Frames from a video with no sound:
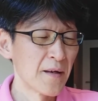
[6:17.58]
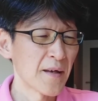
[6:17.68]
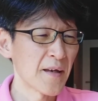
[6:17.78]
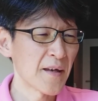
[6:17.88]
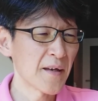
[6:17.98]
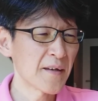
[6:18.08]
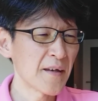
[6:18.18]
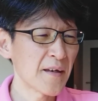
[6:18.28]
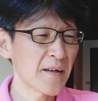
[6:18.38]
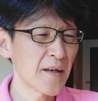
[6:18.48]
えー、
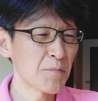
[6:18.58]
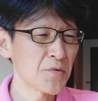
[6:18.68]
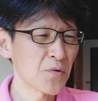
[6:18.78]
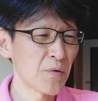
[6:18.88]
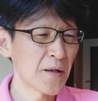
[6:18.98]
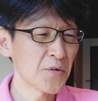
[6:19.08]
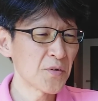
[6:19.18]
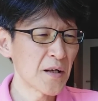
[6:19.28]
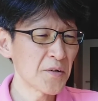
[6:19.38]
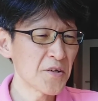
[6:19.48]
ケーケー 息子は
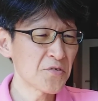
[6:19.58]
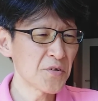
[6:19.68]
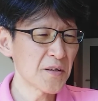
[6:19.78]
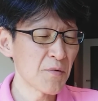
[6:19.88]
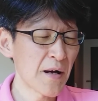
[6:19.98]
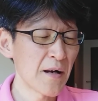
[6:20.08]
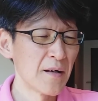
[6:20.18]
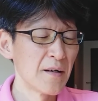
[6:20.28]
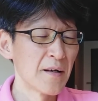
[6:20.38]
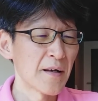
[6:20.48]
留学について
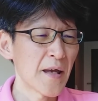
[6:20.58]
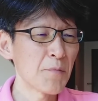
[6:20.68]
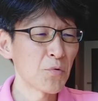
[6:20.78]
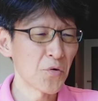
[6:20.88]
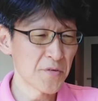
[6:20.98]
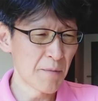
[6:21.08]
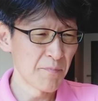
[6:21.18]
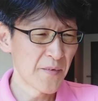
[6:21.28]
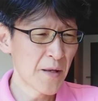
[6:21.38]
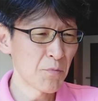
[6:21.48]
は、M 子さん、
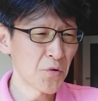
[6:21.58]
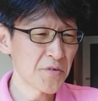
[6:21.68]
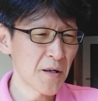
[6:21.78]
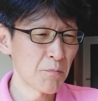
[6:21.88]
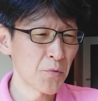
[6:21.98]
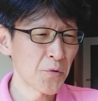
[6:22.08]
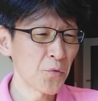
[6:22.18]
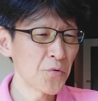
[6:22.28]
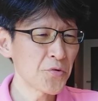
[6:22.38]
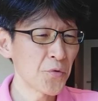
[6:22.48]
M 子さんも
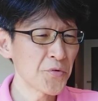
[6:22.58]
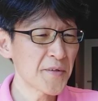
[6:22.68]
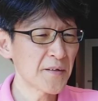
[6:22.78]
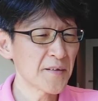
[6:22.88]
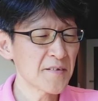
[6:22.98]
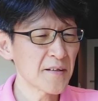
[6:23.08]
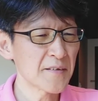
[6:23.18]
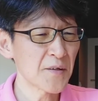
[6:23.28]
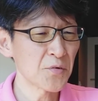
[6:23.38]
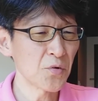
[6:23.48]
了承してくだ
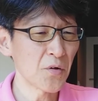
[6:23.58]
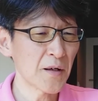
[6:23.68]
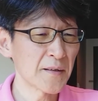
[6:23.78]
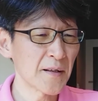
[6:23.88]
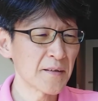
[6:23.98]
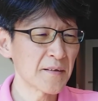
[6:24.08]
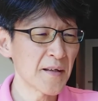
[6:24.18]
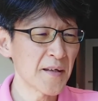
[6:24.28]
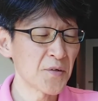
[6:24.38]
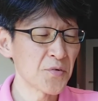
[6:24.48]
さっていると語っ
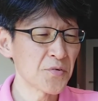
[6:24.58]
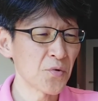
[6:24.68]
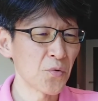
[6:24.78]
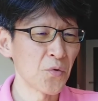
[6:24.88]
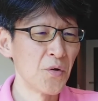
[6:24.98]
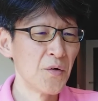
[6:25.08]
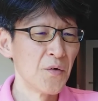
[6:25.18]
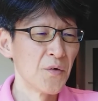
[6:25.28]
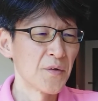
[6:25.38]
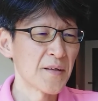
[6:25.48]
ているそ
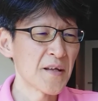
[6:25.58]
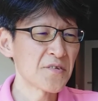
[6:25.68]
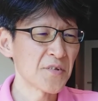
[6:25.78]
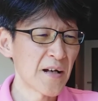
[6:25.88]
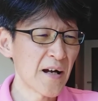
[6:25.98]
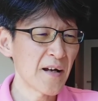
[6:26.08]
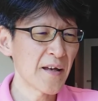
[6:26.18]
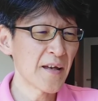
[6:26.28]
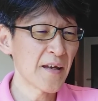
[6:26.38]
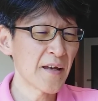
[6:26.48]
うですが、
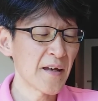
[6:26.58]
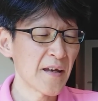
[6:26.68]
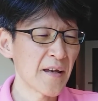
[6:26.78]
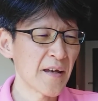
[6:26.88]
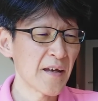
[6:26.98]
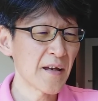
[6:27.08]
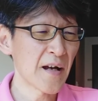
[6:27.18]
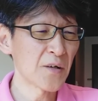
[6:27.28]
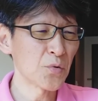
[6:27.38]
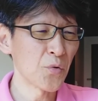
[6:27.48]

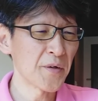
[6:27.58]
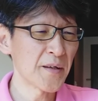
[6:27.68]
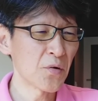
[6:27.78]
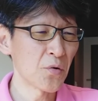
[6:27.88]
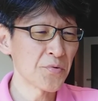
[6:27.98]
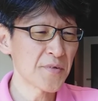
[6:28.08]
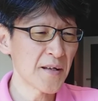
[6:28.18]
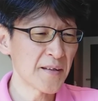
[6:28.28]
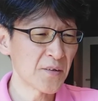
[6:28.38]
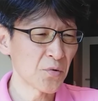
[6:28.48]
えー、あるお家のご夫妻
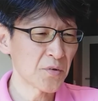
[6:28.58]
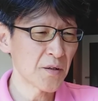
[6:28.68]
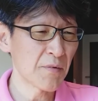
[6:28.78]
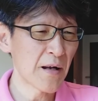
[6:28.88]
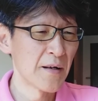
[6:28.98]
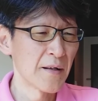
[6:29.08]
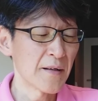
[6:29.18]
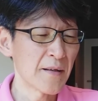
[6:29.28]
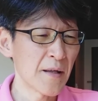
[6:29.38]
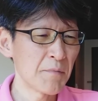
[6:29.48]
にとっては、
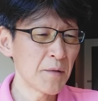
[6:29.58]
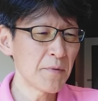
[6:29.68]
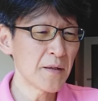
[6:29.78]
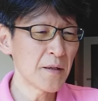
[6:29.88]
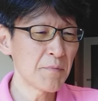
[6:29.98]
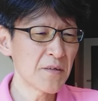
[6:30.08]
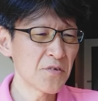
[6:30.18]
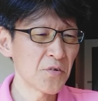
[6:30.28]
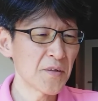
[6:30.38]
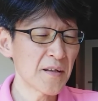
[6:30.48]
寝耳に
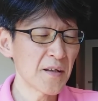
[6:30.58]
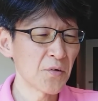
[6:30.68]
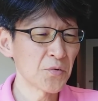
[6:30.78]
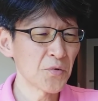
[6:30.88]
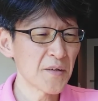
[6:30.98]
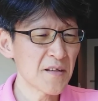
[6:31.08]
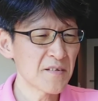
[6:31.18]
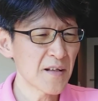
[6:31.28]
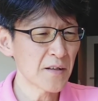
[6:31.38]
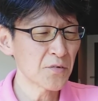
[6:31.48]
水の出来事で
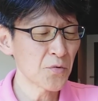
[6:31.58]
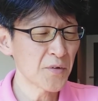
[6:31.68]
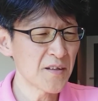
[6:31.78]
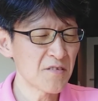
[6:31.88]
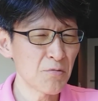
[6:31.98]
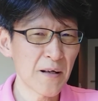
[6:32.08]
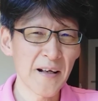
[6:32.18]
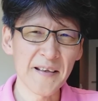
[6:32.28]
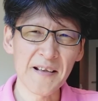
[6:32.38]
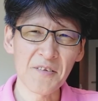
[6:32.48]
したと記事は
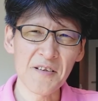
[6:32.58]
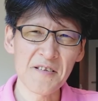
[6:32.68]
書いてあるんで